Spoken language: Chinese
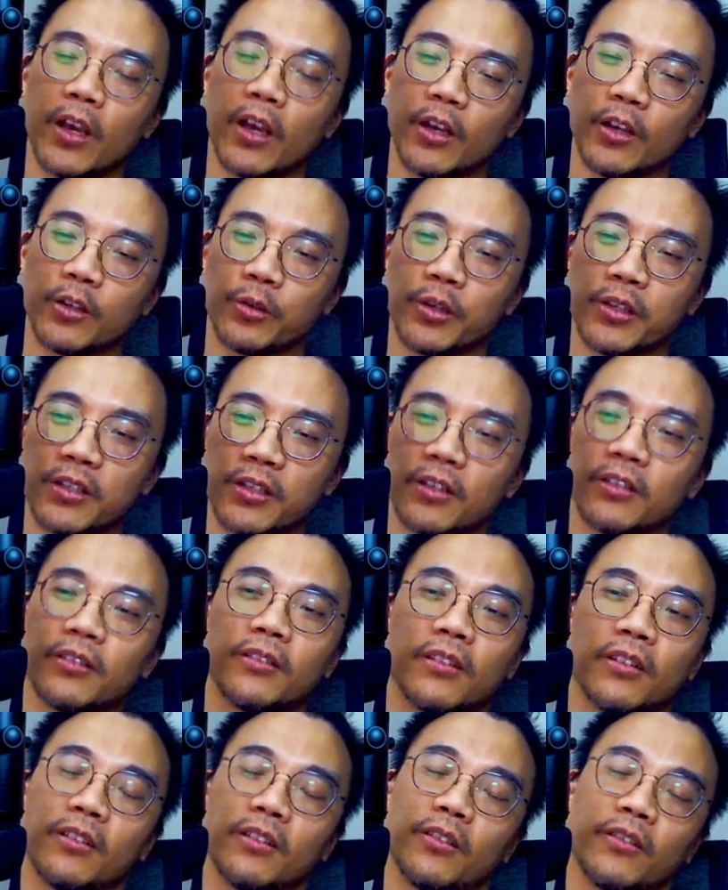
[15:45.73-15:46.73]
所以这个
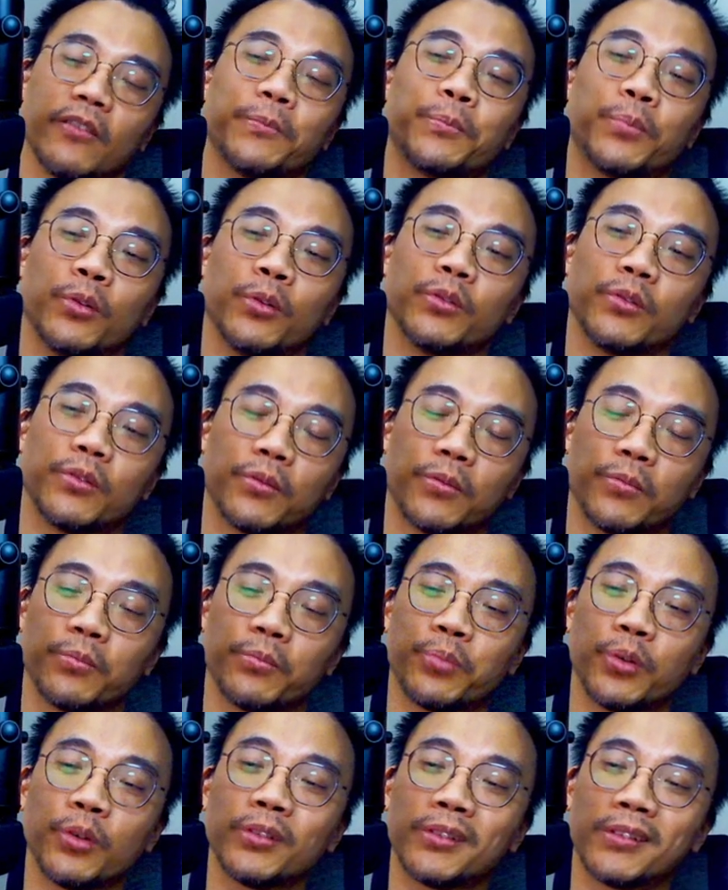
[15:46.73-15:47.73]
Put
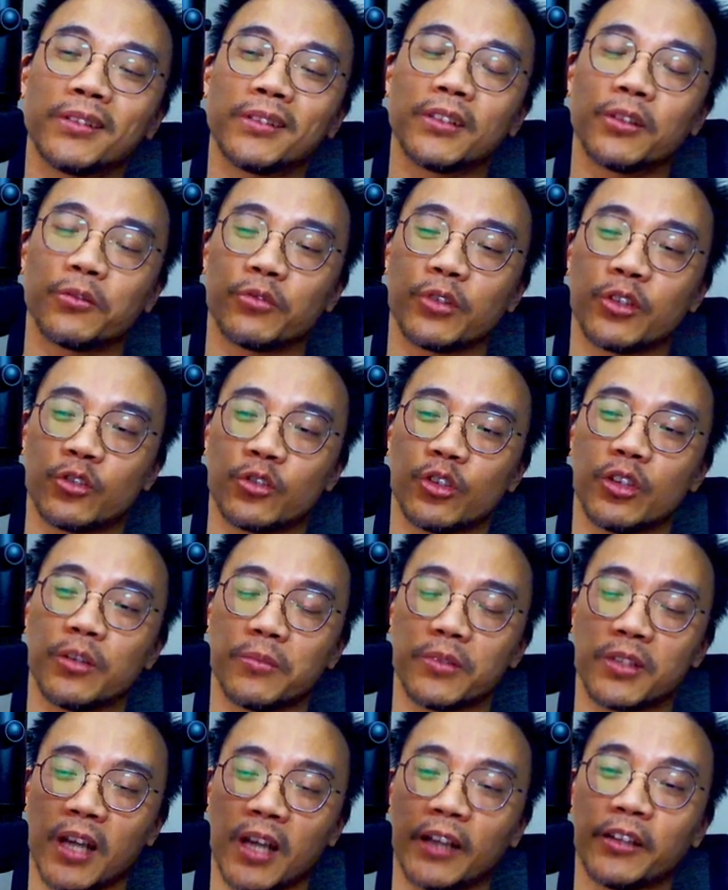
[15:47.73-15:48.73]
Putin 的 regime
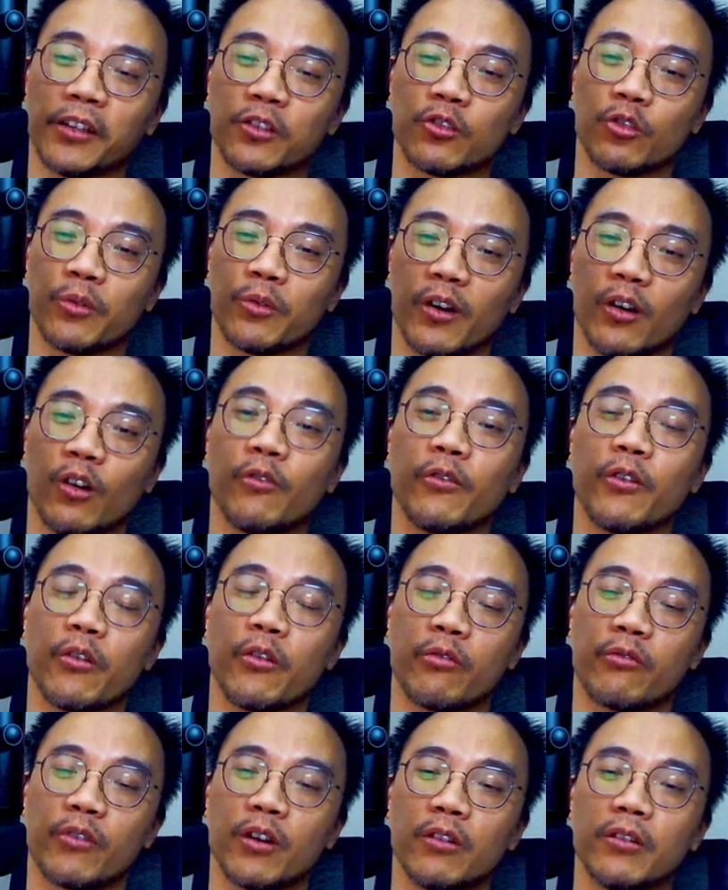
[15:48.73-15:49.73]
差一点就被 o v e r t
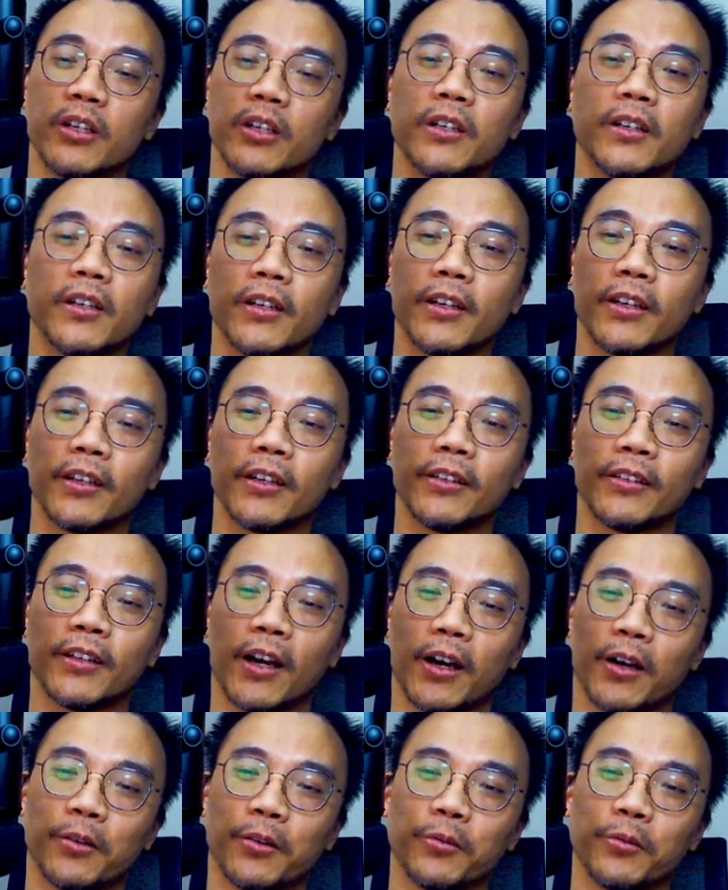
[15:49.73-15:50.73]
h r o w 了。
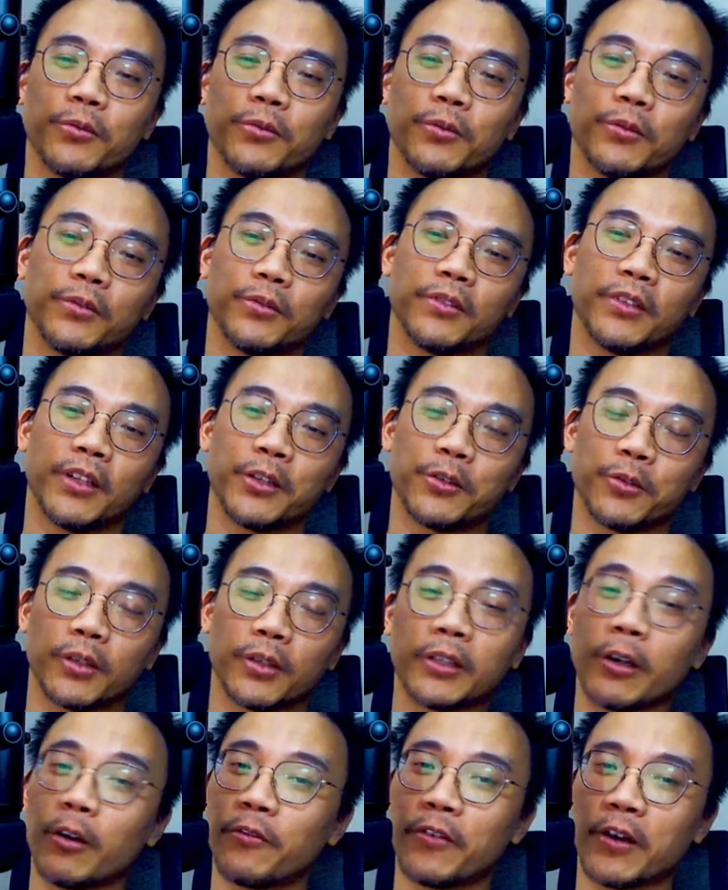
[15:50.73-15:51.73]
那你觉得他
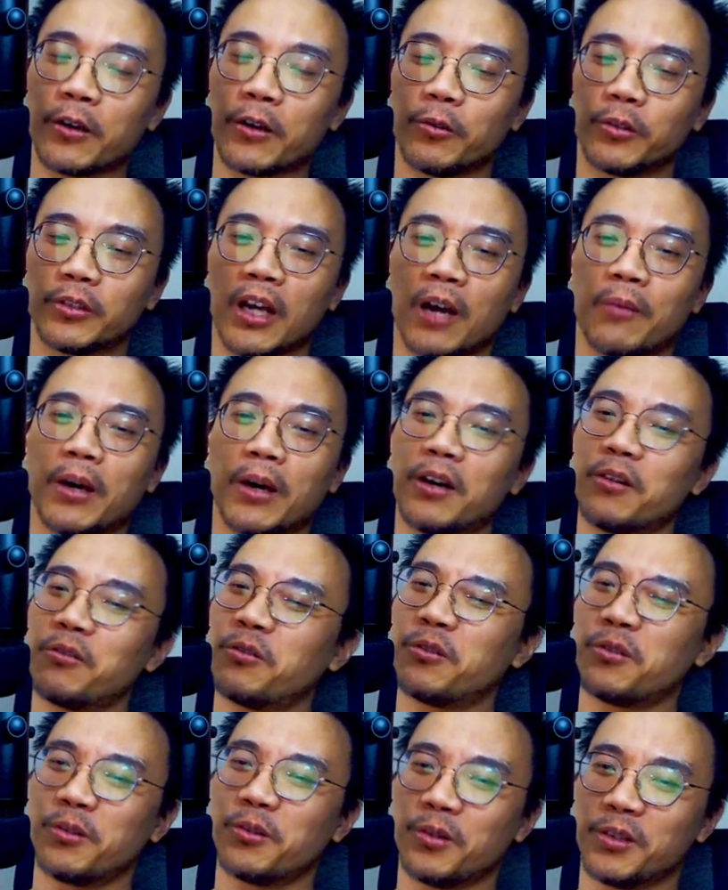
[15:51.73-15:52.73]
会放过他吗？
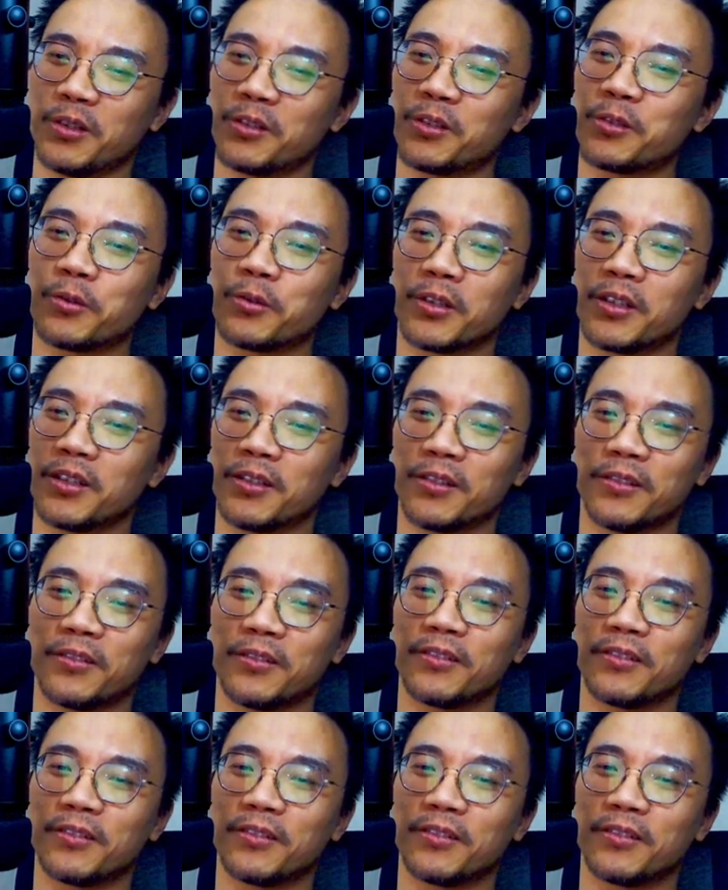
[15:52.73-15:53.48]
我是觉得。